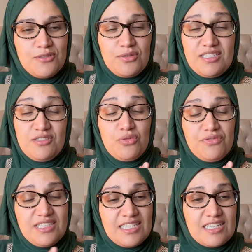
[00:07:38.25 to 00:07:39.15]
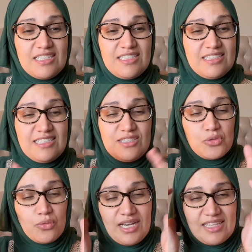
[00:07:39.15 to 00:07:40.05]
tous les souvenirs qui,
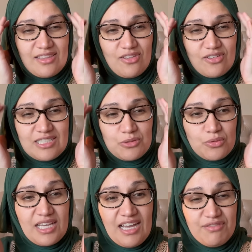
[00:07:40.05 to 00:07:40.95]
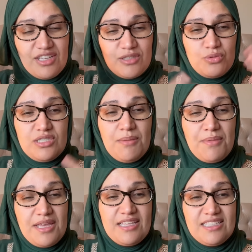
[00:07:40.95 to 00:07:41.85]
sont là-dedans, qui sont gravés à tout
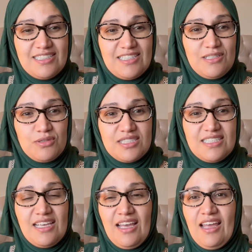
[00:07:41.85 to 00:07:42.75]
jamais, ici aussi,